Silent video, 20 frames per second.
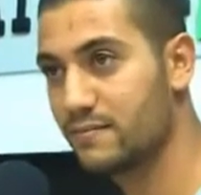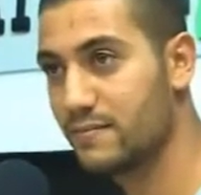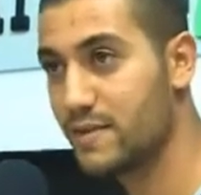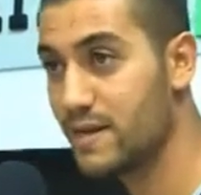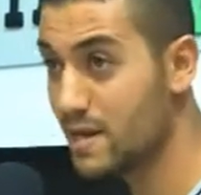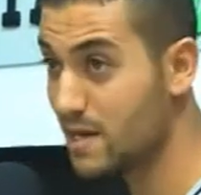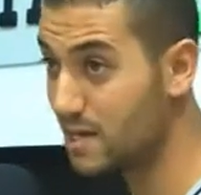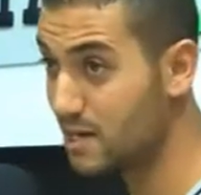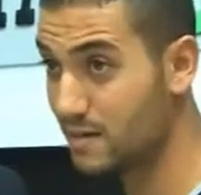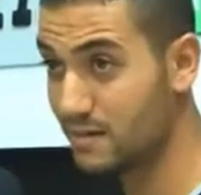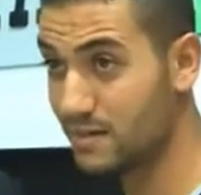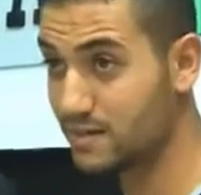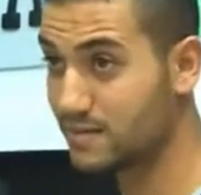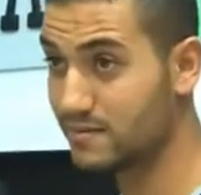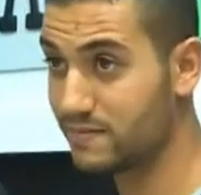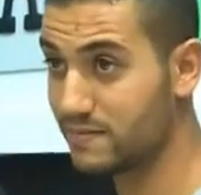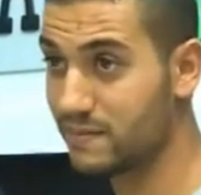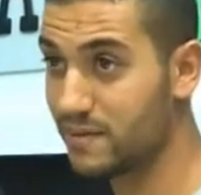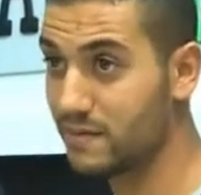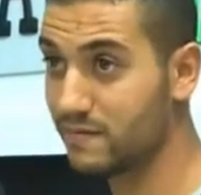ما
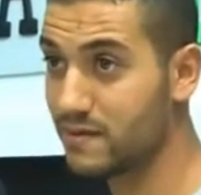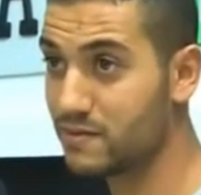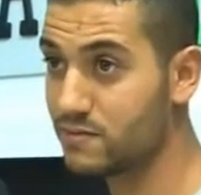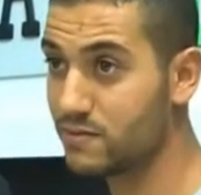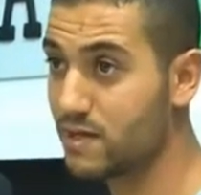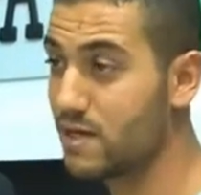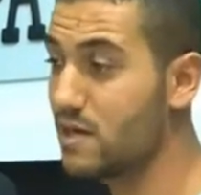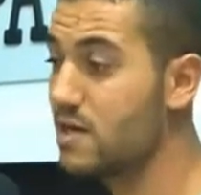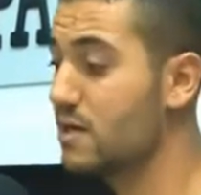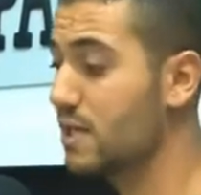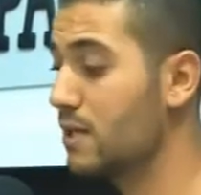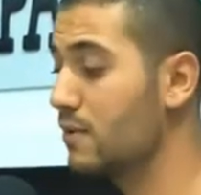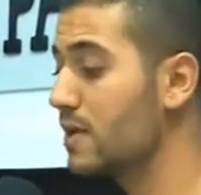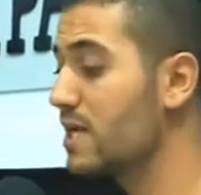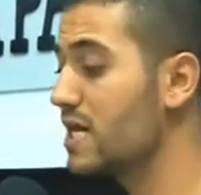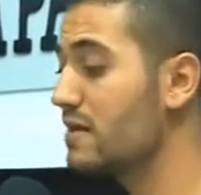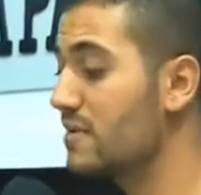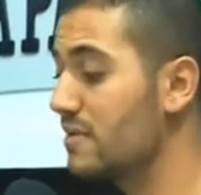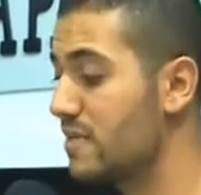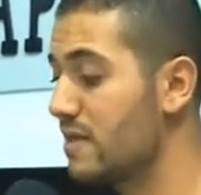يخلص فهمتي باش ولا تو
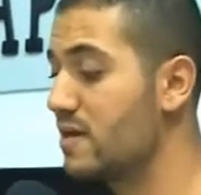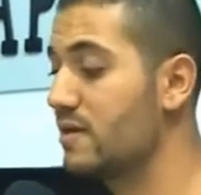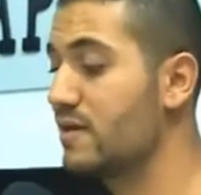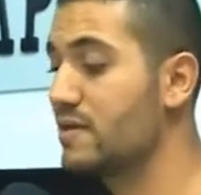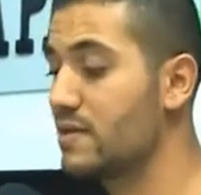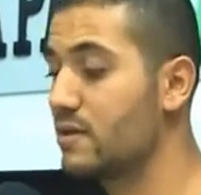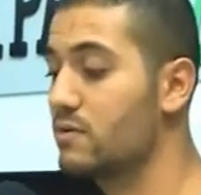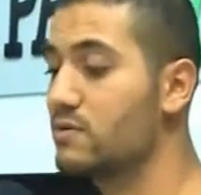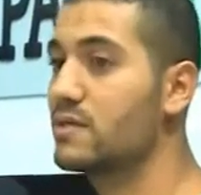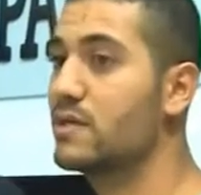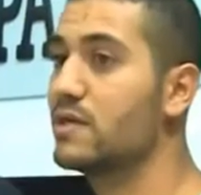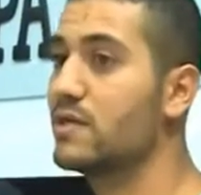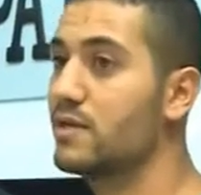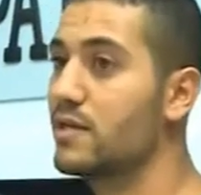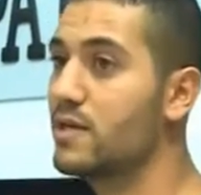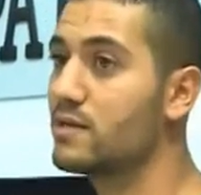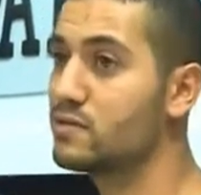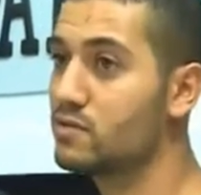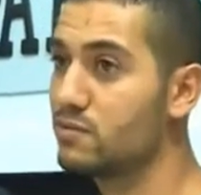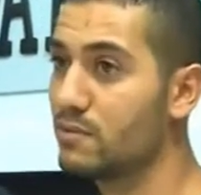انا مثلا 69
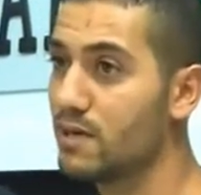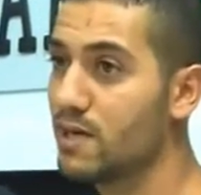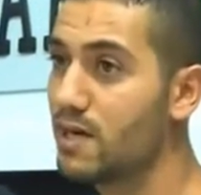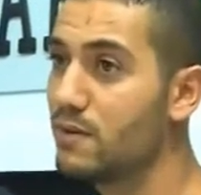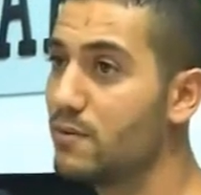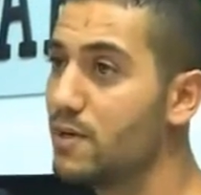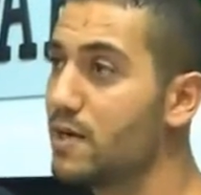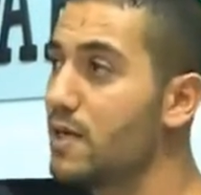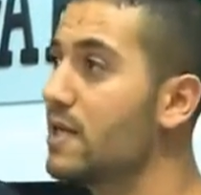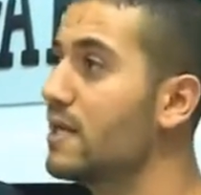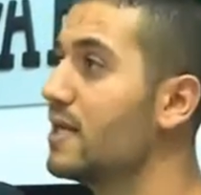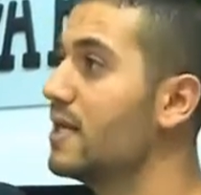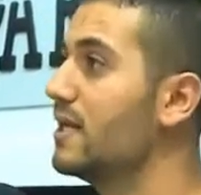دينار سوما الاول